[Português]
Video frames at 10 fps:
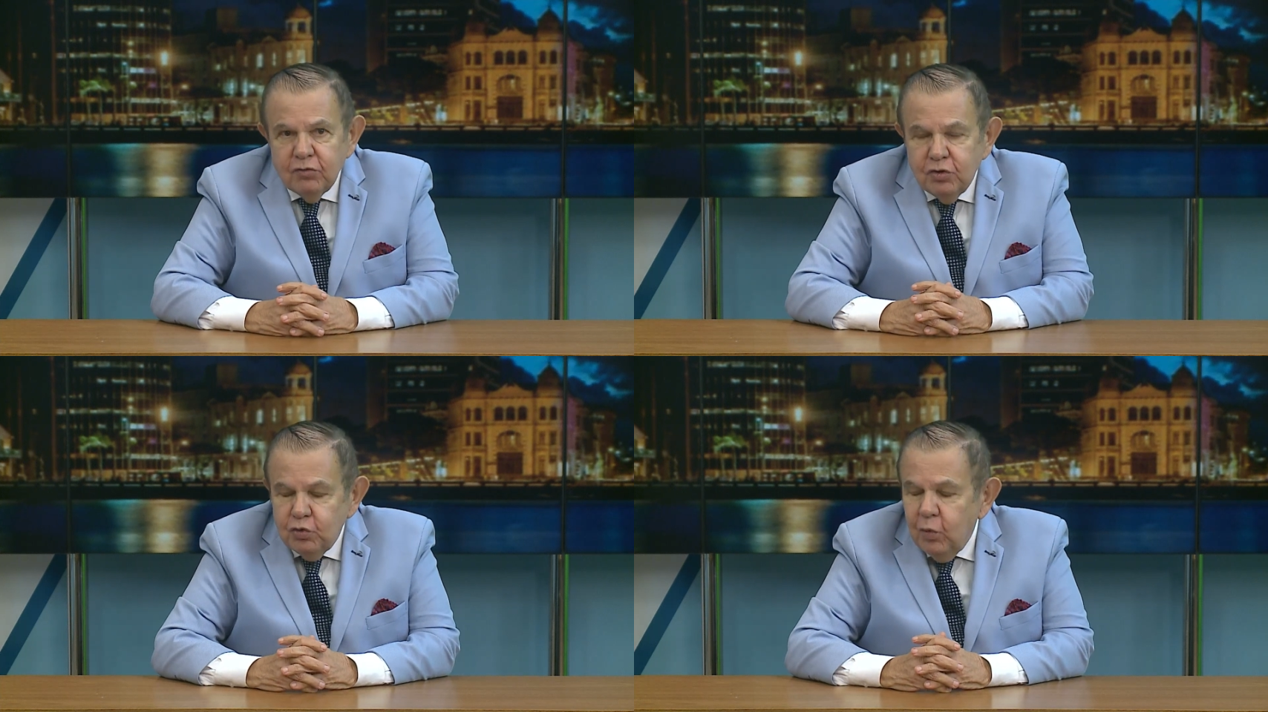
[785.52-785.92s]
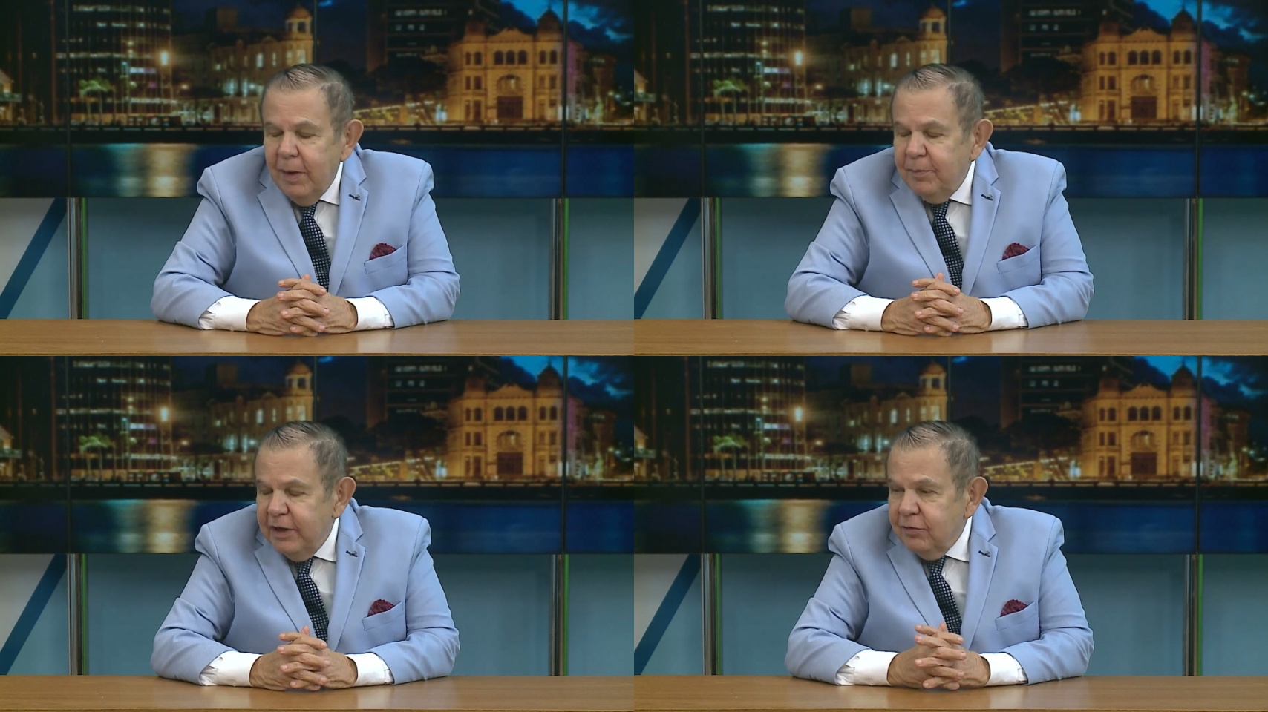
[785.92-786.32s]
do Tio
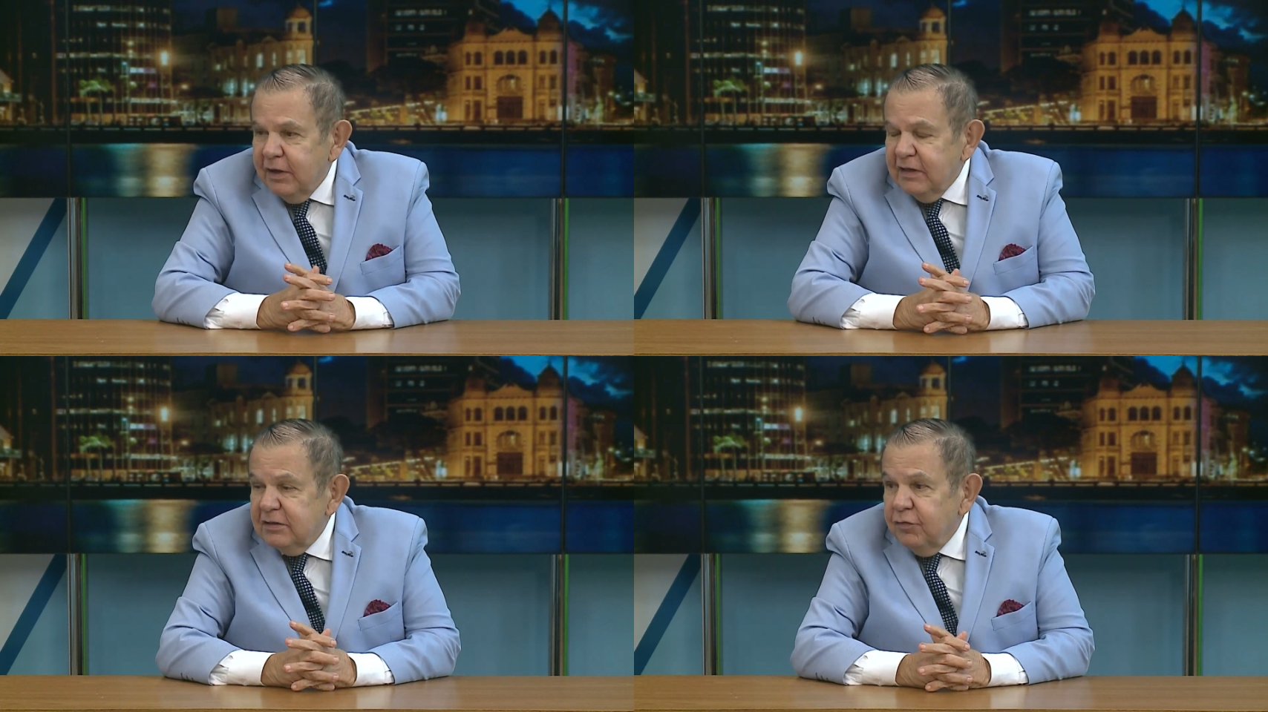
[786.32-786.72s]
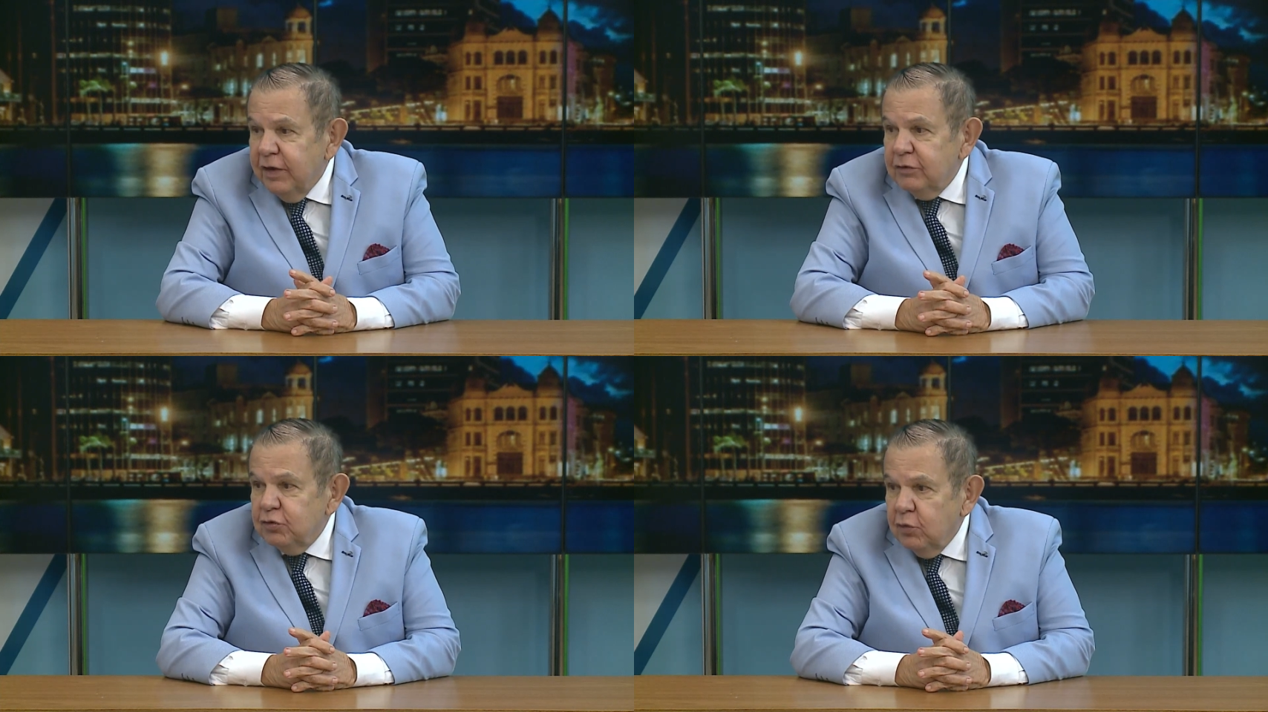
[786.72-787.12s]
Armênio. O que é que você
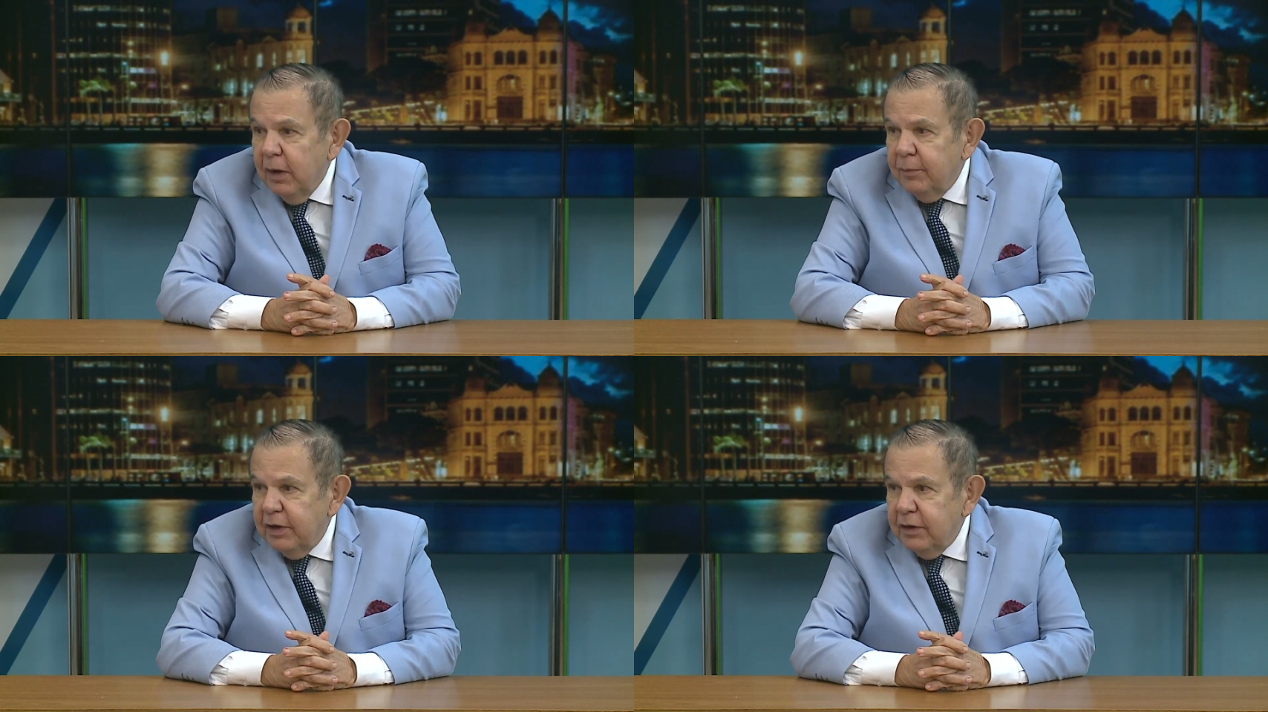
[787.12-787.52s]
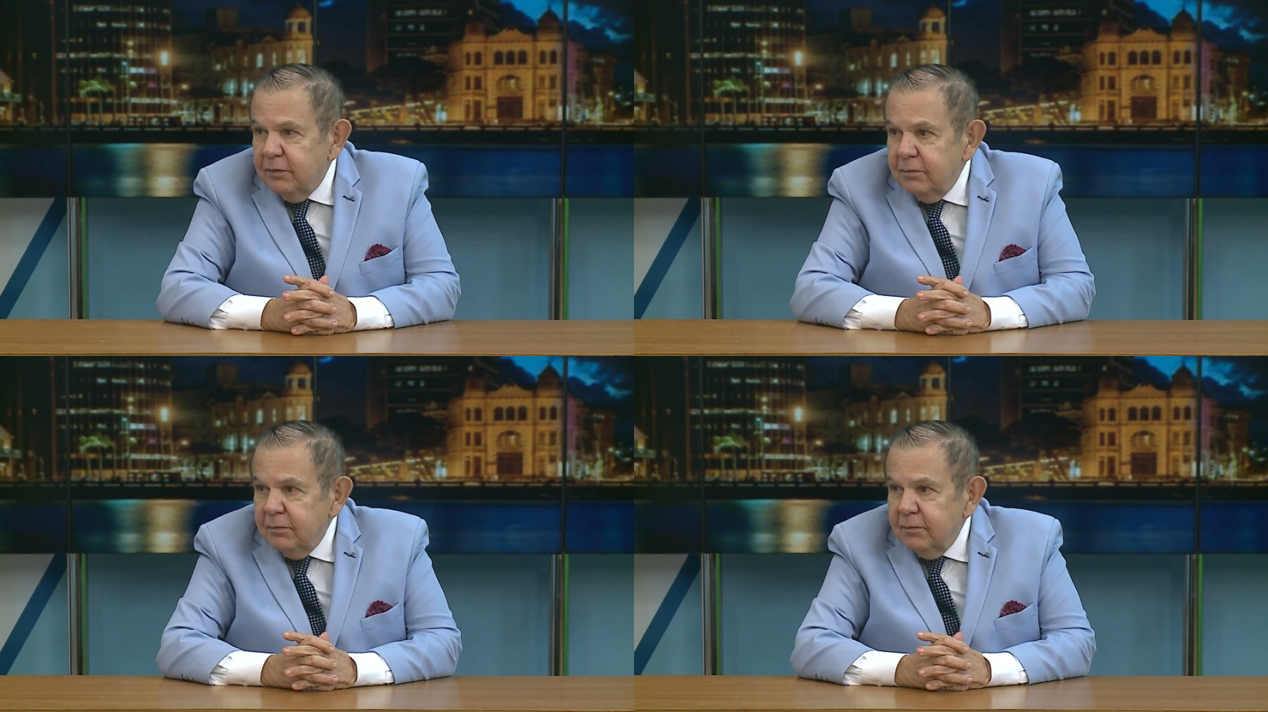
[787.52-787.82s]
faz no Tio Armênio? Eu